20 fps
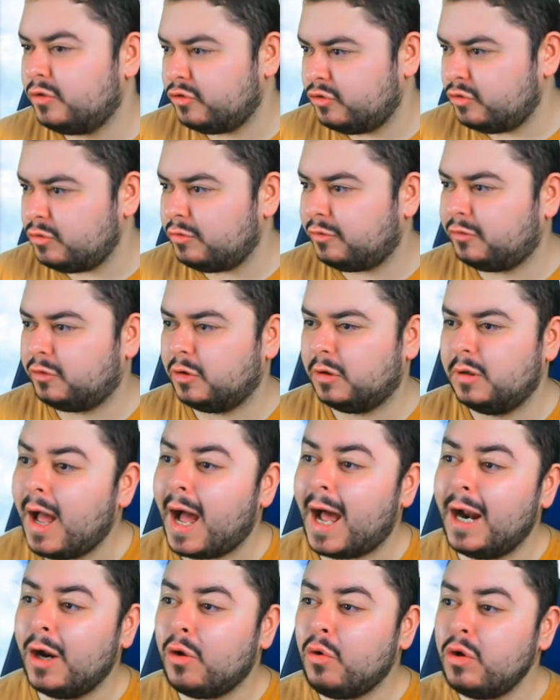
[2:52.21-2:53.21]
Giusto,
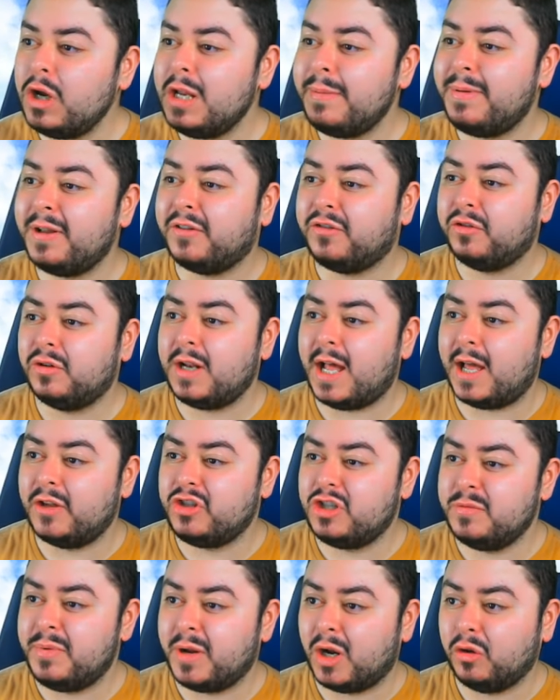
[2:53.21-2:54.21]
alcuni
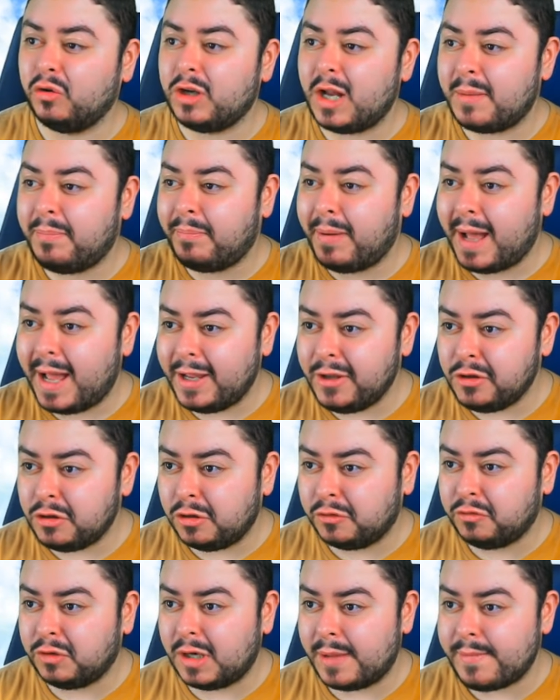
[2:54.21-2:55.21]
personaggi però non
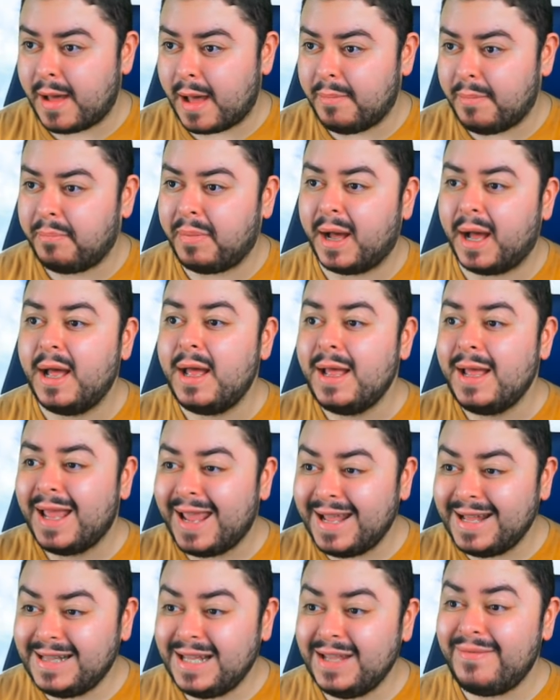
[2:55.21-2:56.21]
appaiono sulla mappa
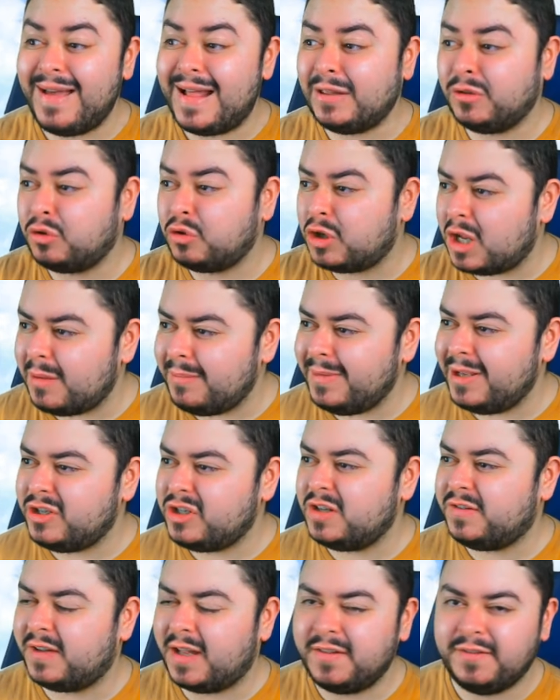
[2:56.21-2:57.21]
e diventano
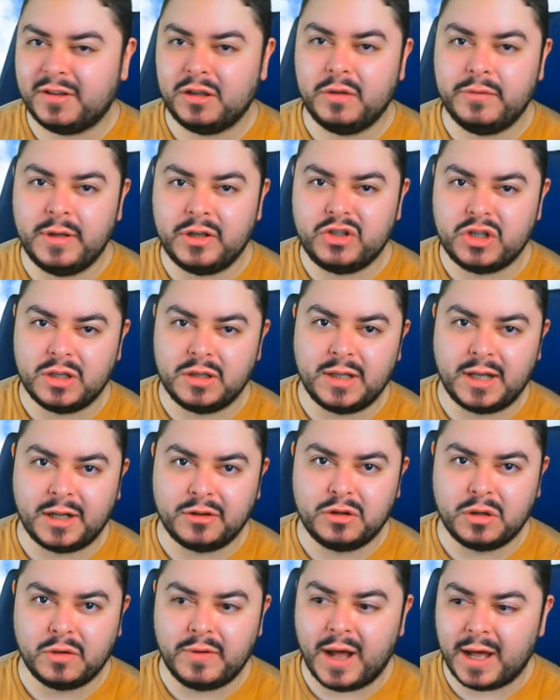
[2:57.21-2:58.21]
amici senza doverci andare a
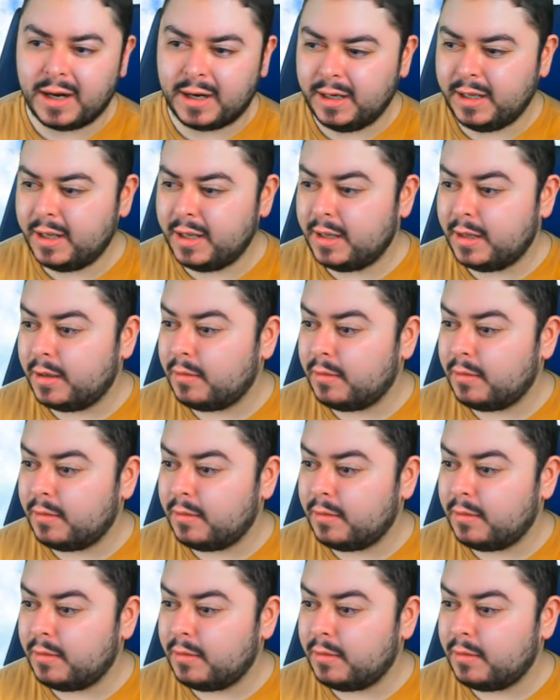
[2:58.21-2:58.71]
trovarli.